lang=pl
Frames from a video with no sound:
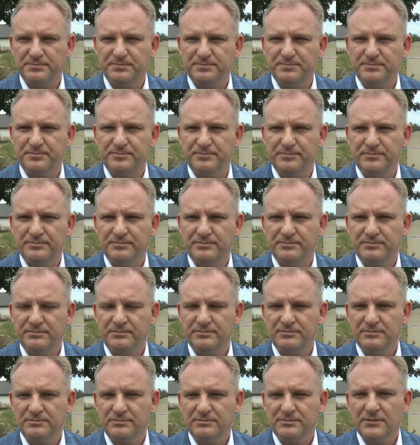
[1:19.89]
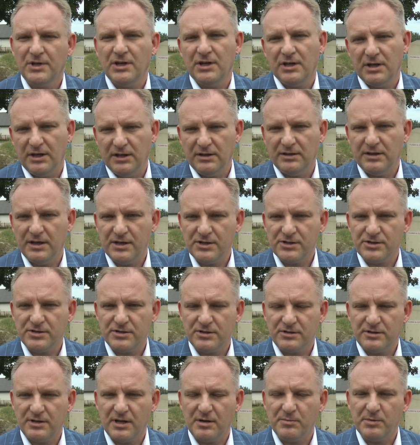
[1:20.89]
I też do końca roku. I
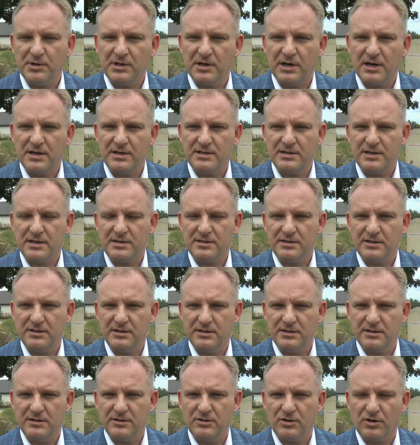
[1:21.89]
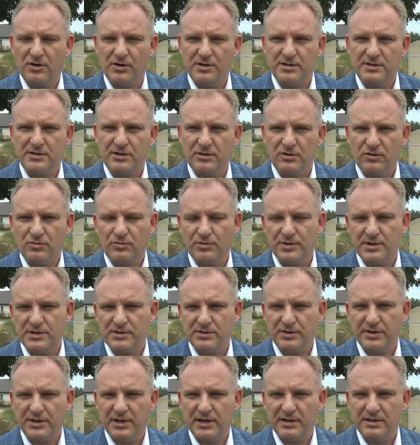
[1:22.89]
też termin realizacji do końca roku. Jest
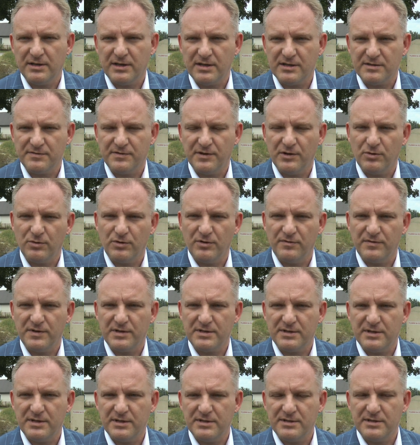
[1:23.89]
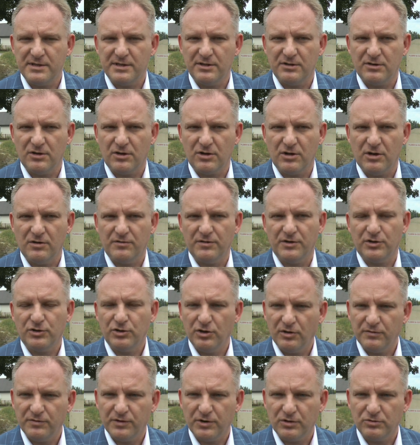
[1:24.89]
to jedna z wielu inwestycji drogowych
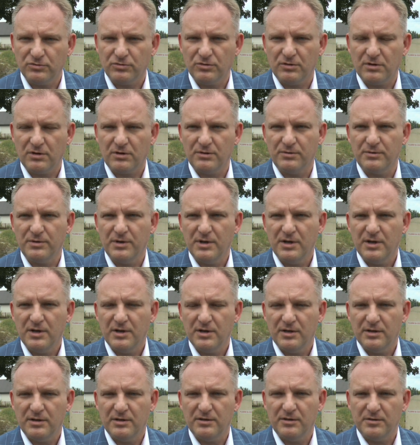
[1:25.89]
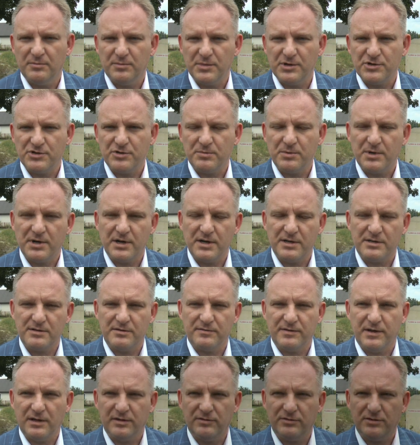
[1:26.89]
nowych, którą E, będziemy
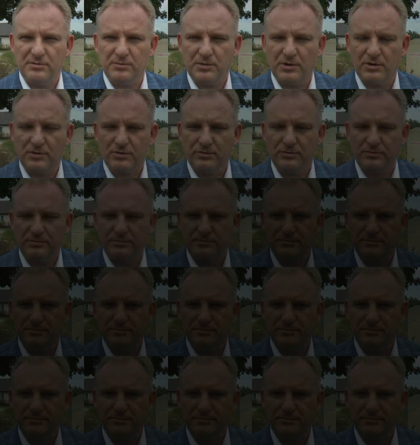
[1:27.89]
realizowali w tym roku.